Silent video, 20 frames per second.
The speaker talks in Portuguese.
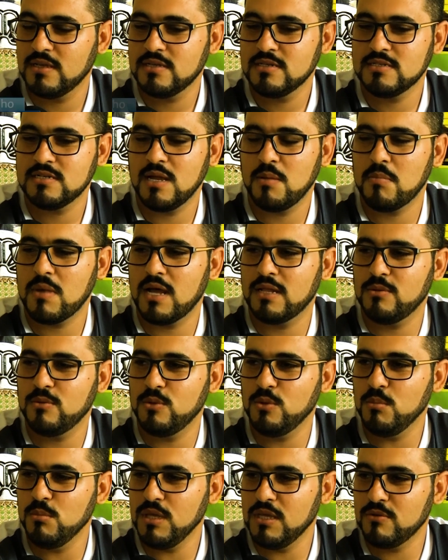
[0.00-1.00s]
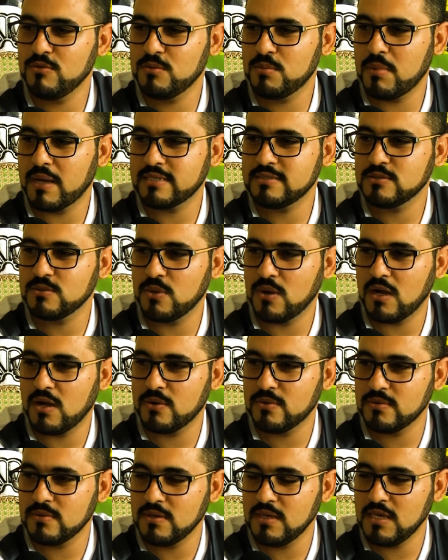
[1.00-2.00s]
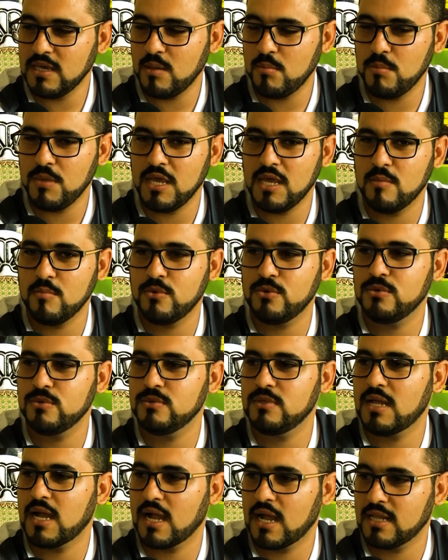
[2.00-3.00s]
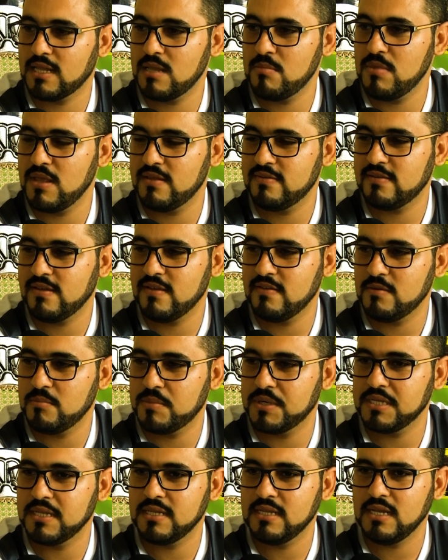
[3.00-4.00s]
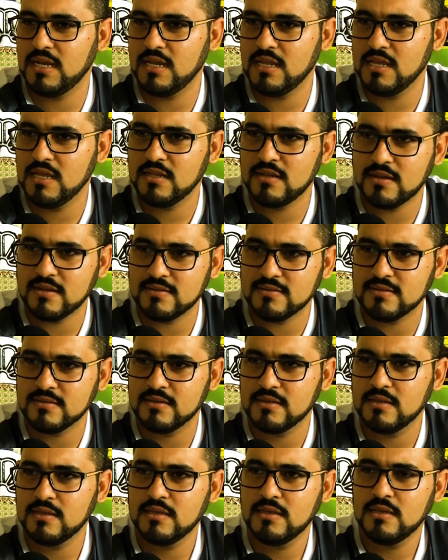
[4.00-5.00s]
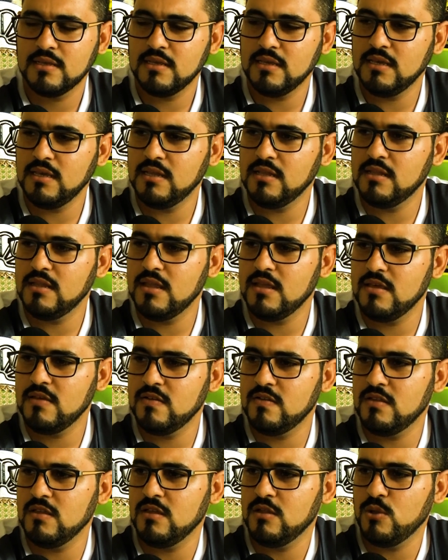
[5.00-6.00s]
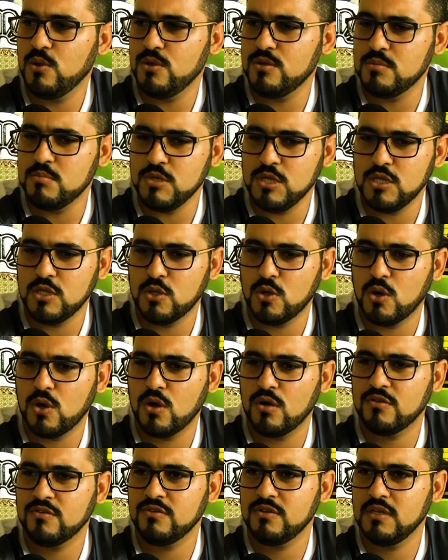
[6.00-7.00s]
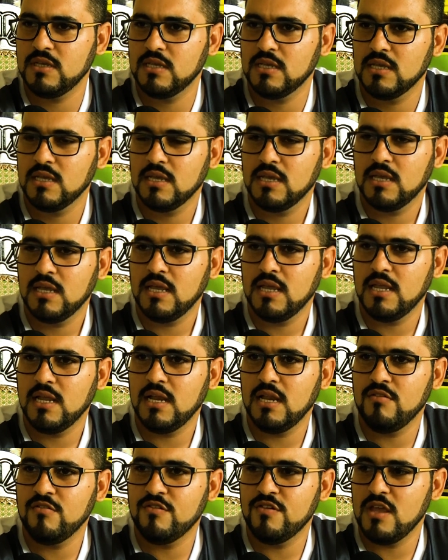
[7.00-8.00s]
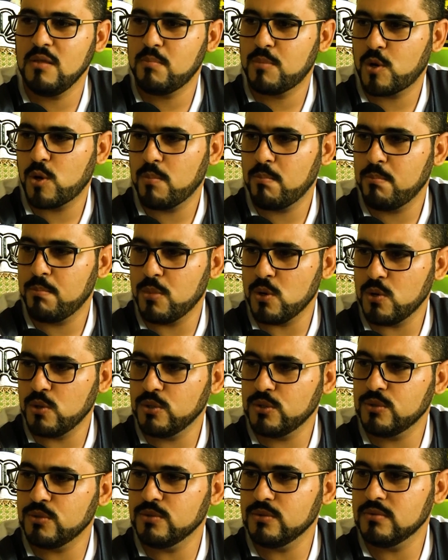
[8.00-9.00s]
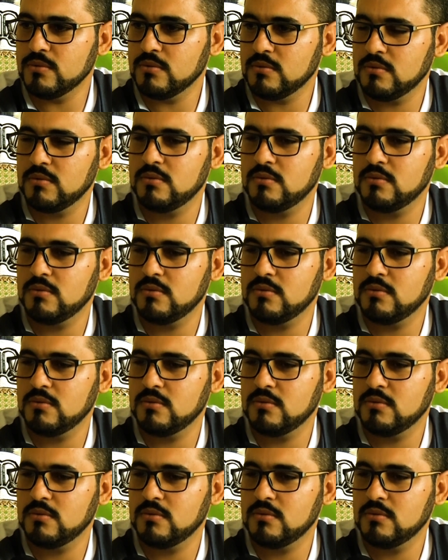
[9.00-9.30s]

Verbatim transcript: chamado Domingos Pascoal, que é membro da Academia Sergipana de Letras e que desde 2009 ele vem propondo